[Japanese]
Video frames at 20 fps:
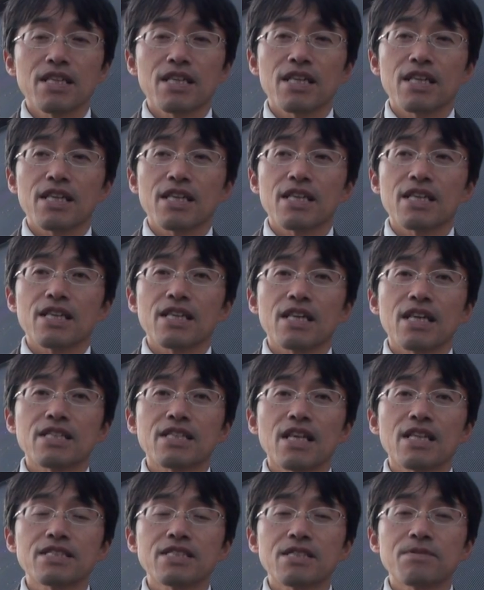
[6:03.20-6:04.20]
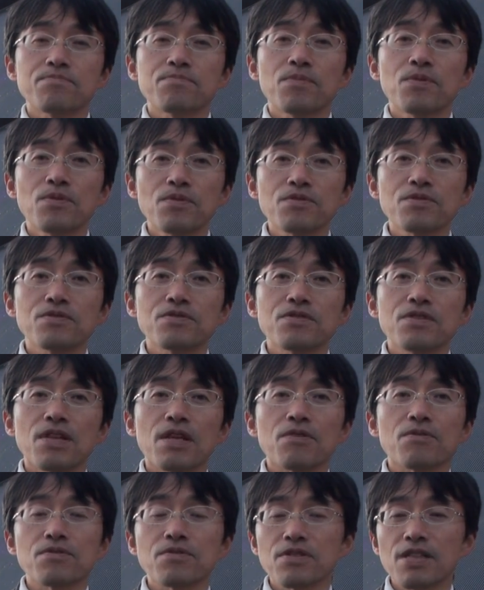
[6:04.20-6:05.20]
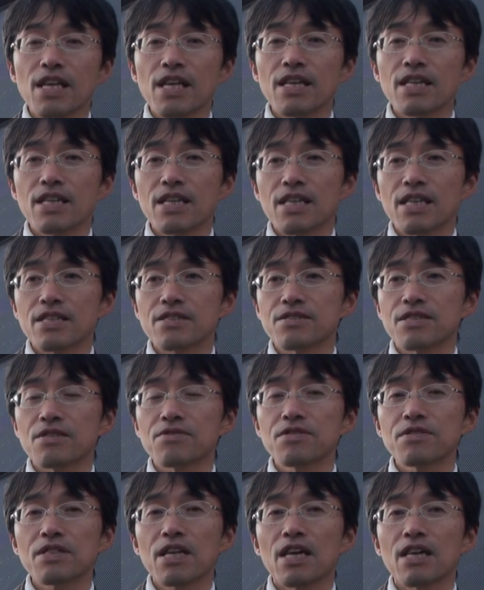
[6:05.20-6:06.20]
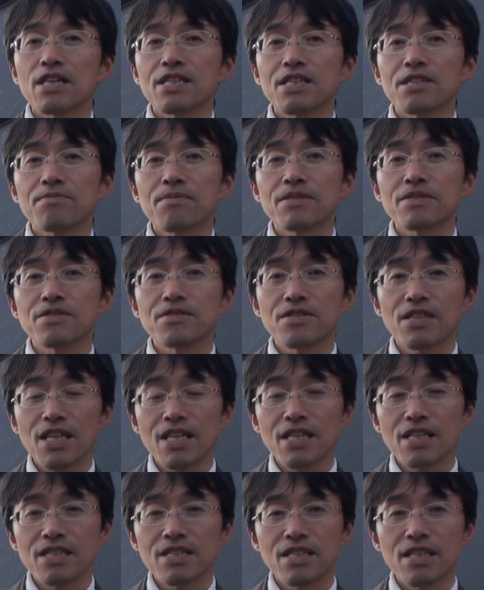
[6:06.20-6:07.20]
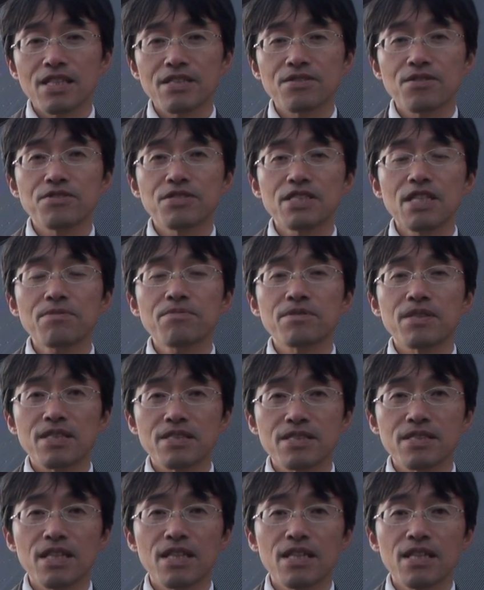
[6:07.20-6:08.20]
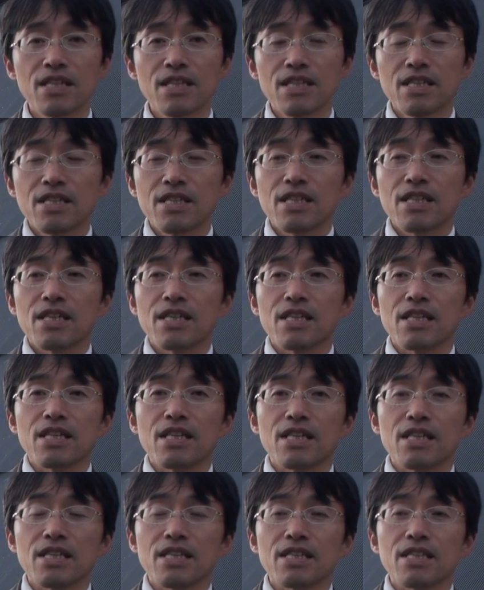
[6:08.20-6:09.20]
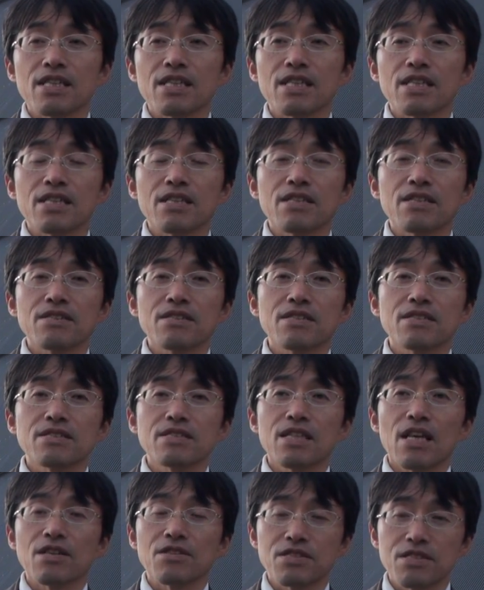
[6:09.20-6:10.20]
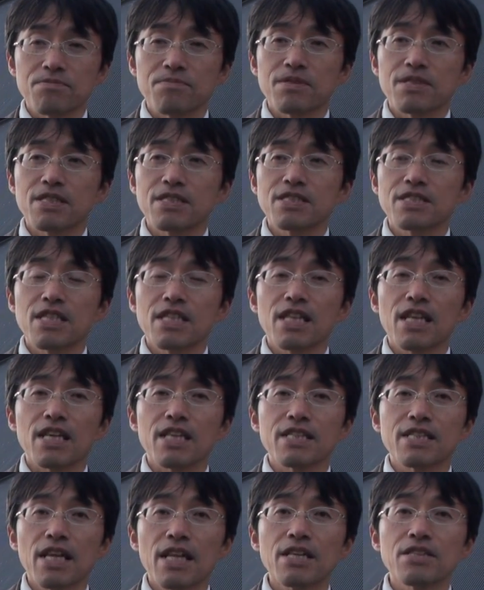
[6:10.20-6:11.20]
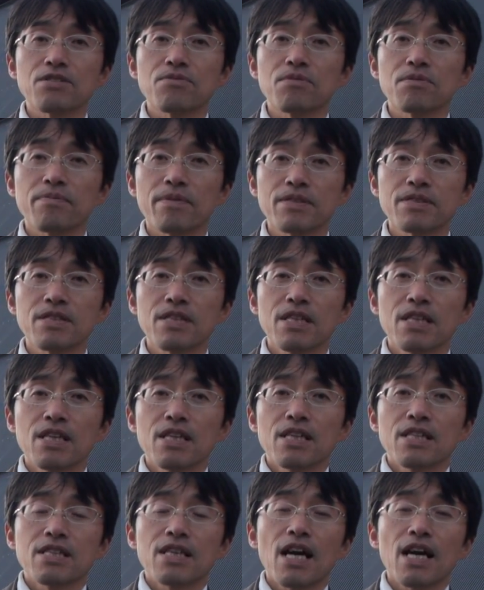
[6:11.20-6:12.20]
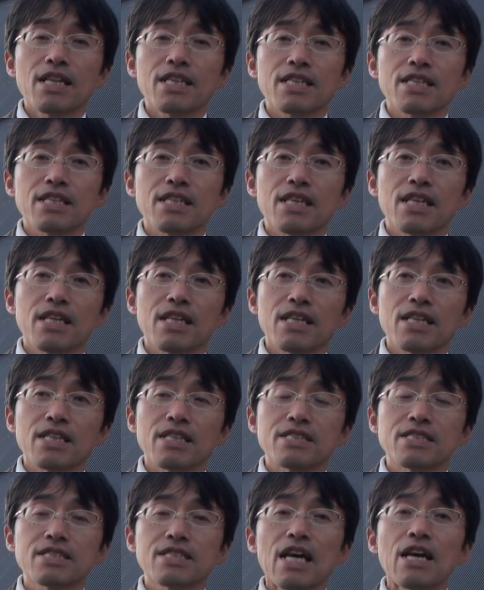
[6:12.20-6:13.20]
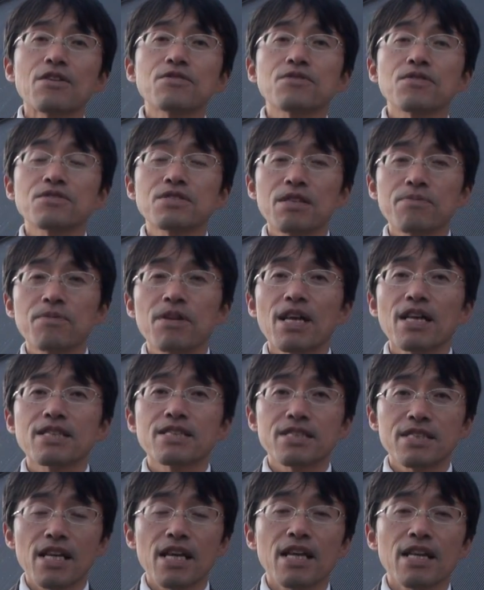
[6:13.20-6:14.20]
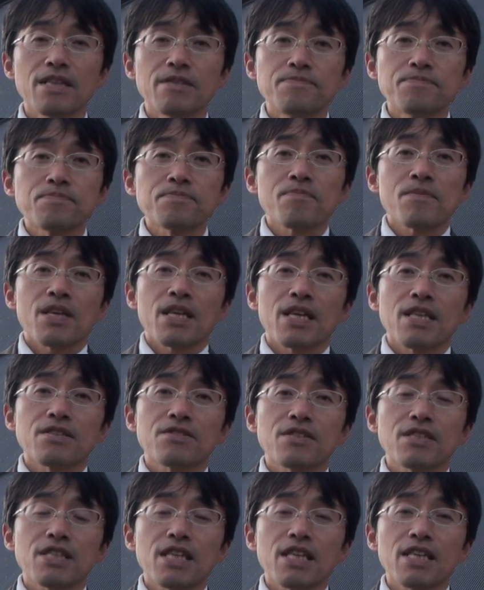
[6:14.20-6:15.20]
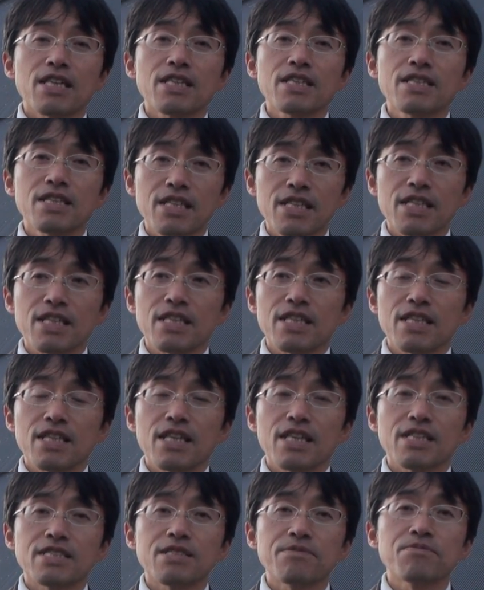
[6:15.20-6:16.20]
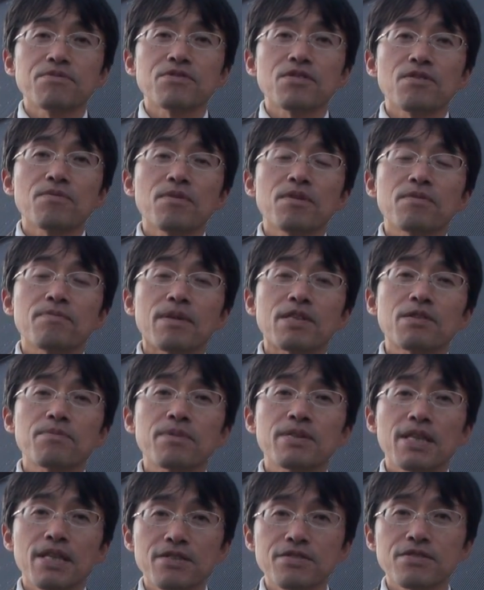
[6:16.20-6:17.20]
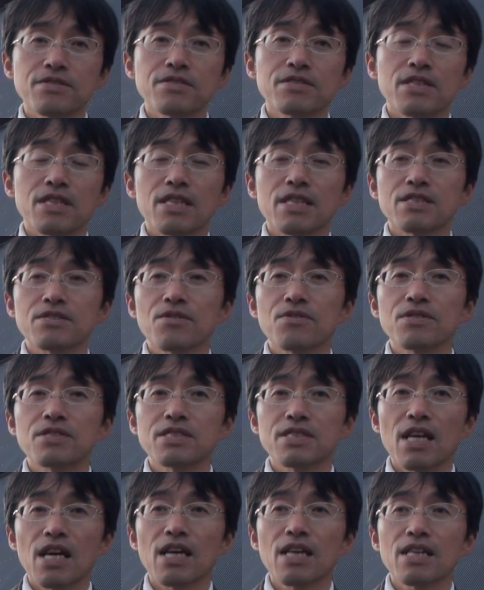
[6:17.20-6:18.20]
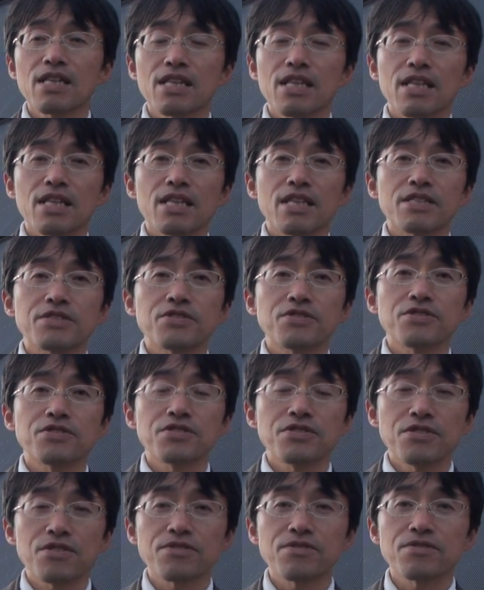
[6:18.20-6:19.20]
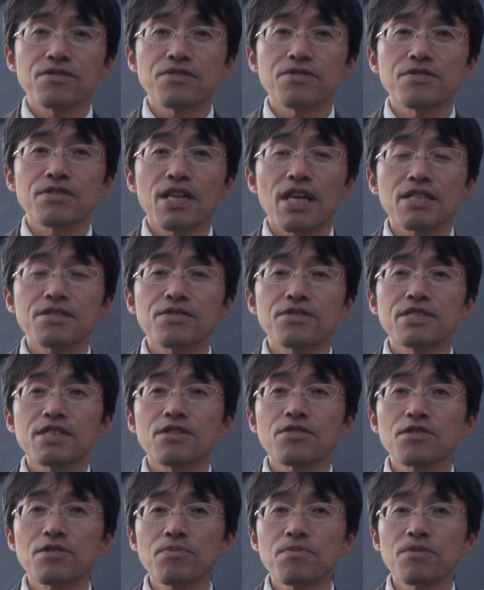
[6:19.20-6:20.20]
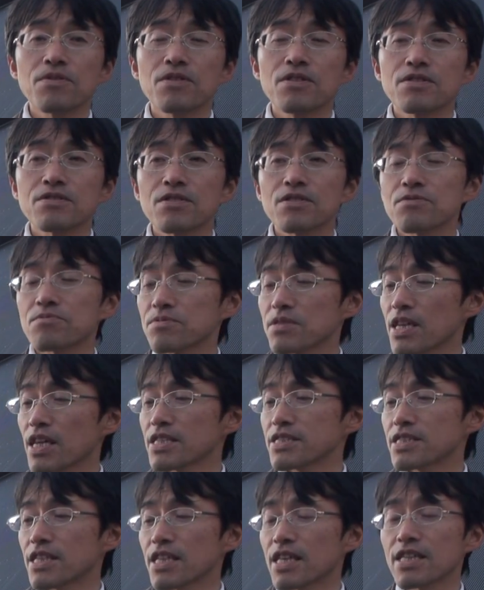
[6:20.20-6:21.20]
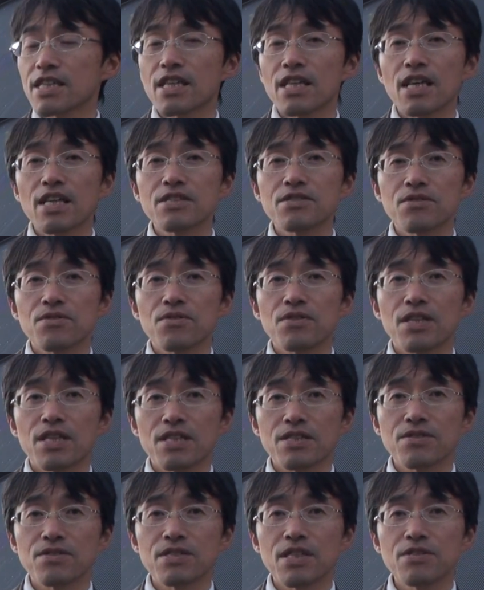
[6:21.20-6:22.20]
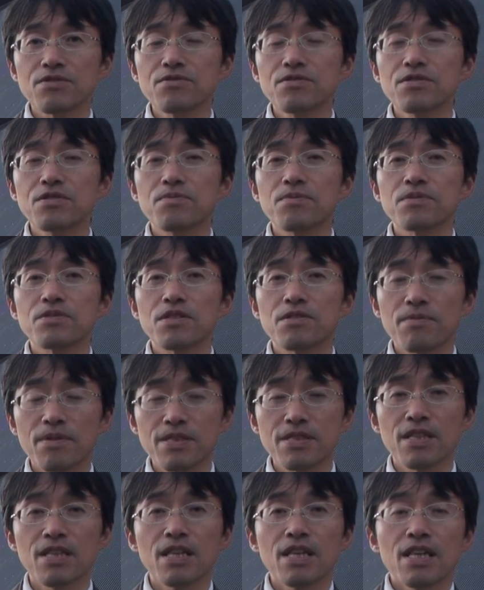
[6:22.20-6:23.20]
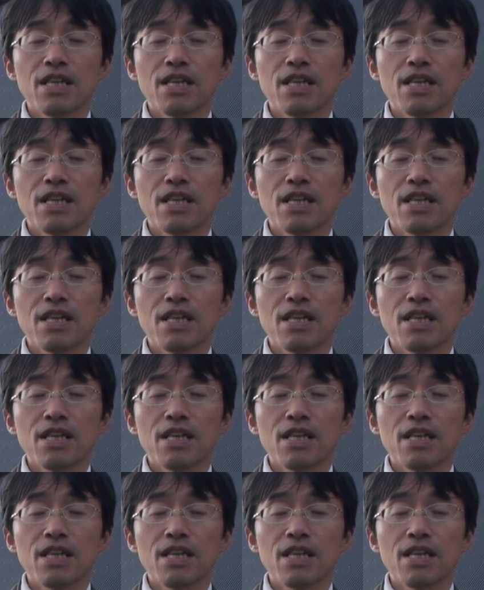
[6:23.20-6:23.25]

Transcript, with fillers: えー、新しい一歩というようなことで、えー、そんなふうに考えておりますので、えー、そちらもですね、えー、楽しみにしていただけたらと思います。やはり、えー、時間を取ってもらって、えー、それで一気に、えー、自分の思いをまとめていく、えー、そういった、えー、集中力というかそういったこともとても大事じゃないかなと、えー、そんなふうに思っております。